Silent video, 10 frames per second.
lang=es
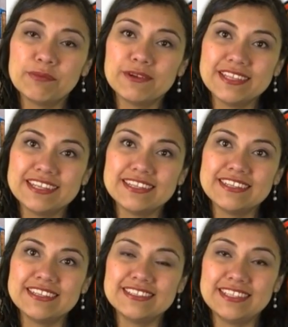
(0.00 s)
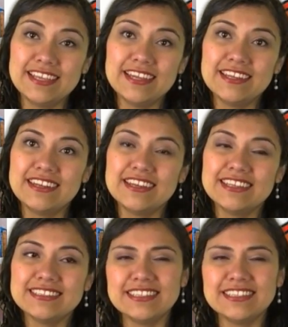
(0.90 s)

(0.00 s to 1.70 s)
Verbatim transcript: pueden regresar a esta